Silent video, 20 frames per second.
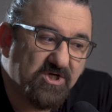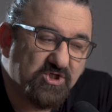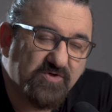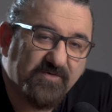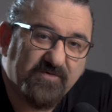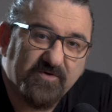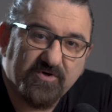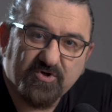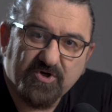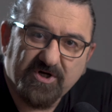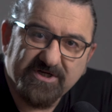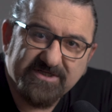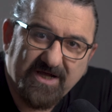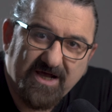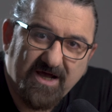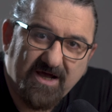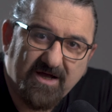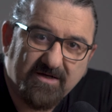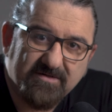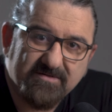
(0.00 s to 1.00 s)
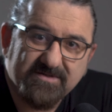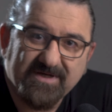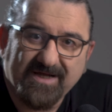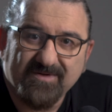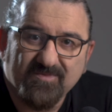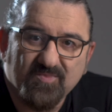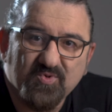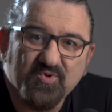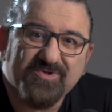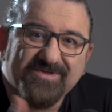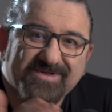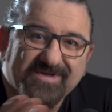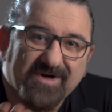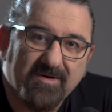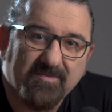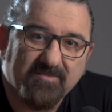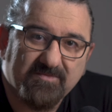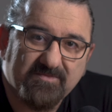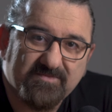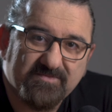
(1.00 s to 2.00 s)
شوفوا الرؤساء يعني مو
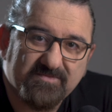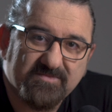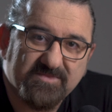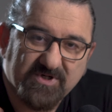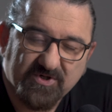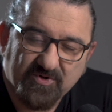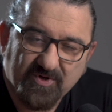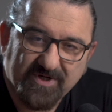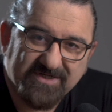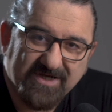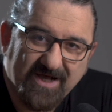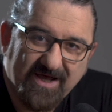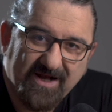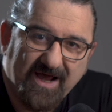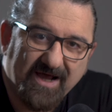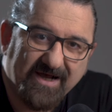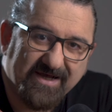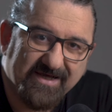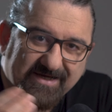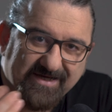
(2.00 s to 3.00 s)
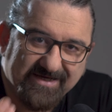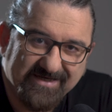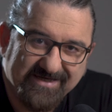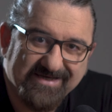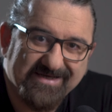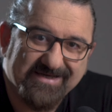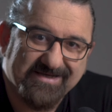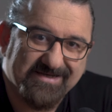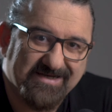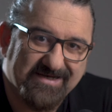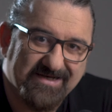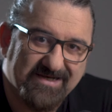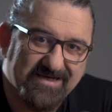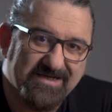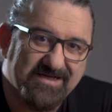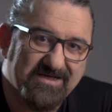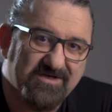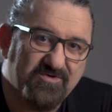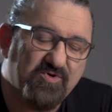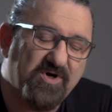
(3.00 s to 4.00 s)
ترامب الرؤساء الحقيقيين
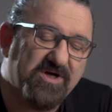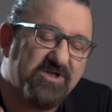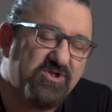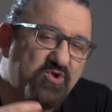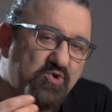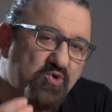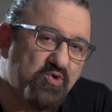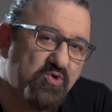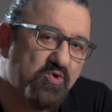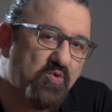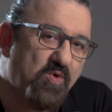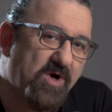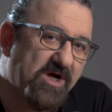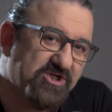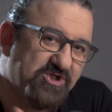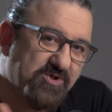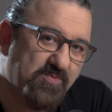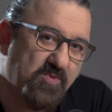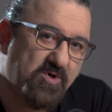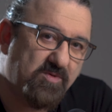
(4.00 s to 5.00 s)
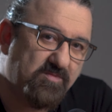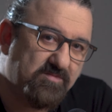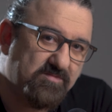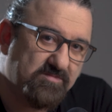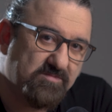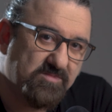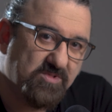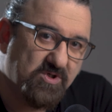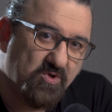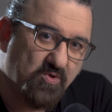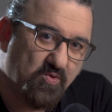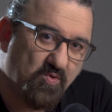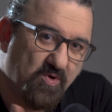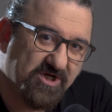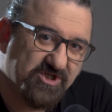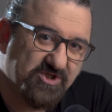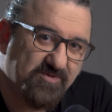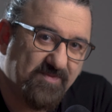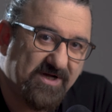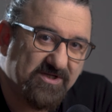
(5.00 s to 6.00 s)
اللي يؤدون واجبهم
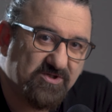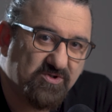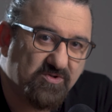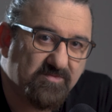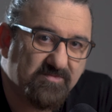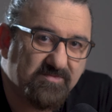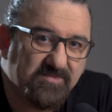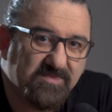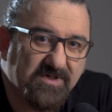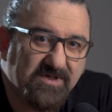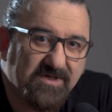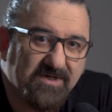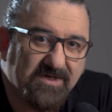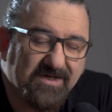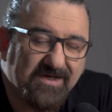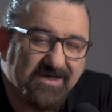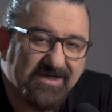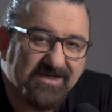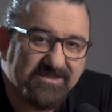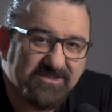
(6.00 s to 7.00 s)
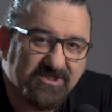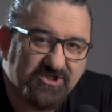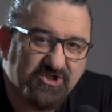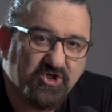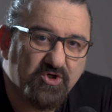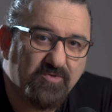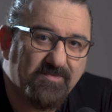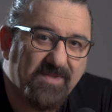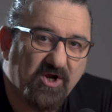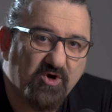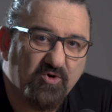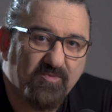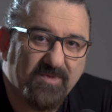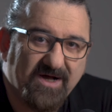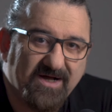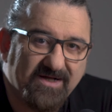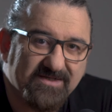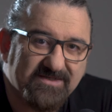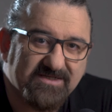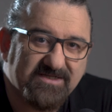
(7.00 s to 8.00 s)
واجباتهم تجيهم
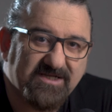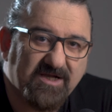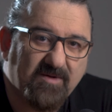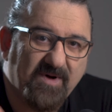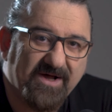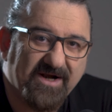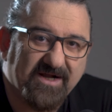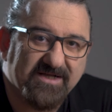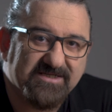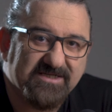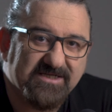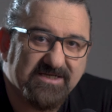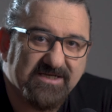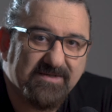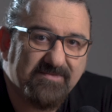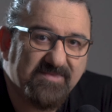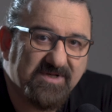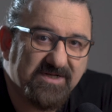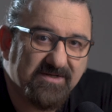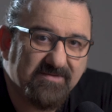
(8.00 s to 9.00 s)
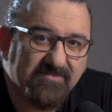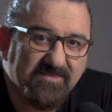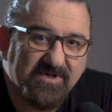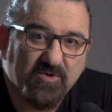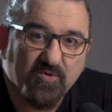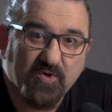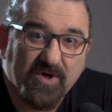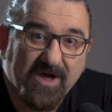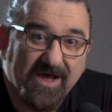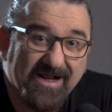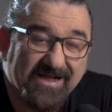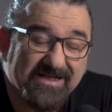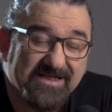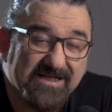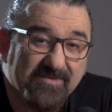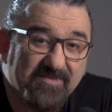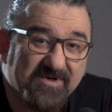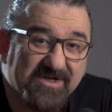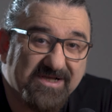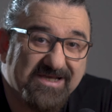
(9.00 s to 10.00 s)
معلومات استخباراتيه من من الوكالات
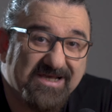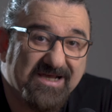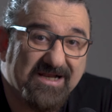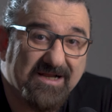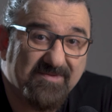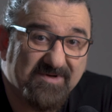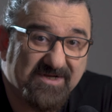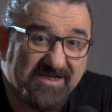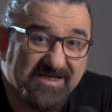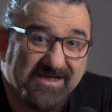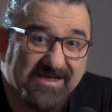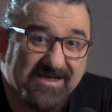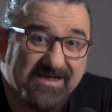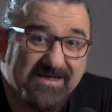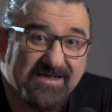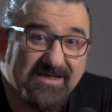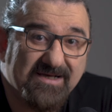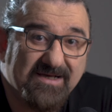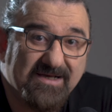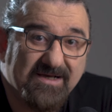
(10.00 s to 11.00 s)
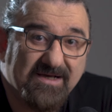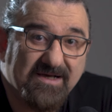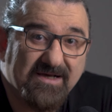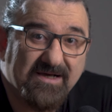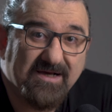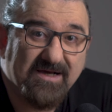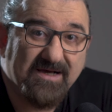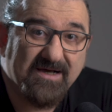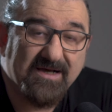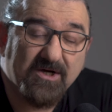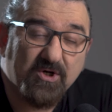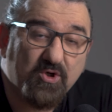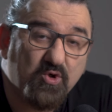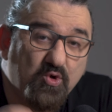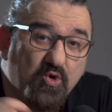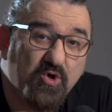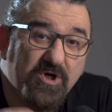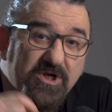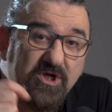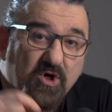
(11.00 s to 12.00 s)
الامريكيه الامنيه آه،
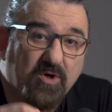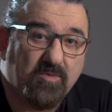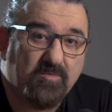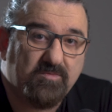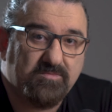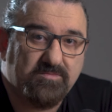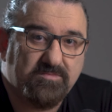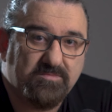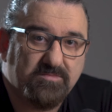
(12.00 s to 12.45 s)
كل يوم